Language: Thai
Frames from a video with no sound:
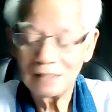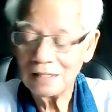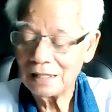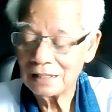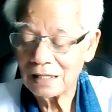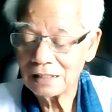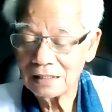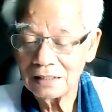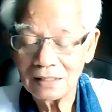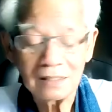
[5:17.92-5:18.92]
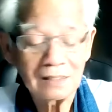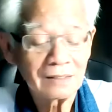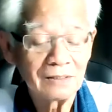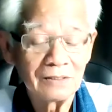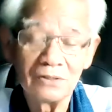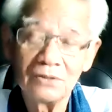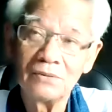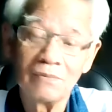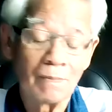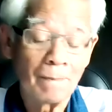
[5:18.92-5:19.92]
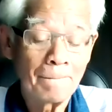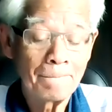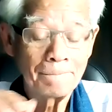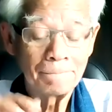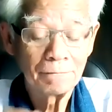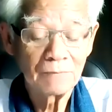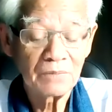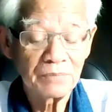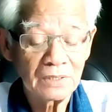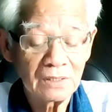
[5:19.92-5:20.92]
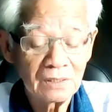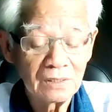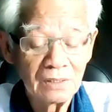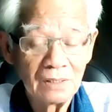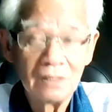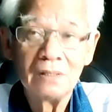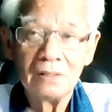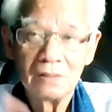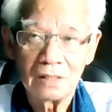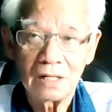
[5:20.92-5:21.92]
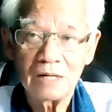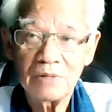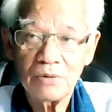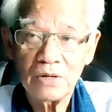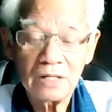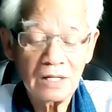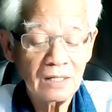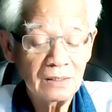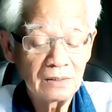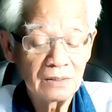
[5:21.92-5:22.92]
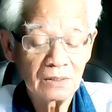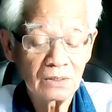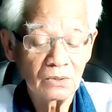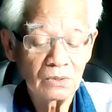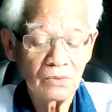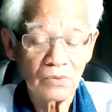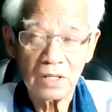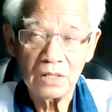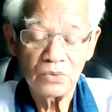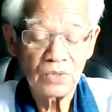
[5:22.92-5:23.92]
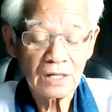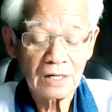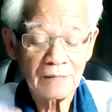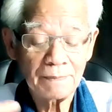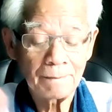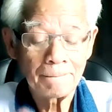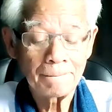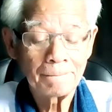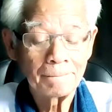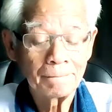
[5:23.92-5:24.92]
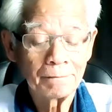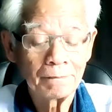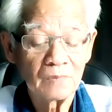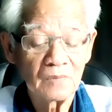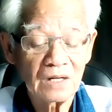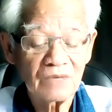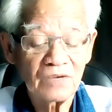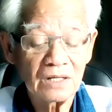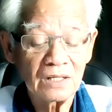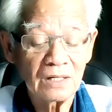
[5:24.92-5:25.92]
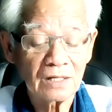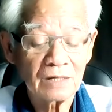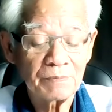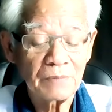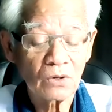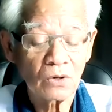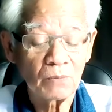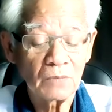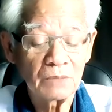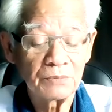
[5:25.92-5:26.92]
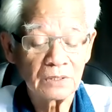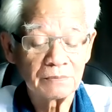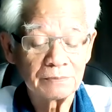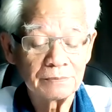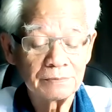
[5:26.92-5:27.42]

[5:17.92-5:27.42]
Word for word: อาหารการกินทั้งนั้นเลย มันมีได้รับเรียบร้อยนะคุณเรนูนะครับแล้ววันนี้แหละครับเป็นกล่องเริ่มเทิม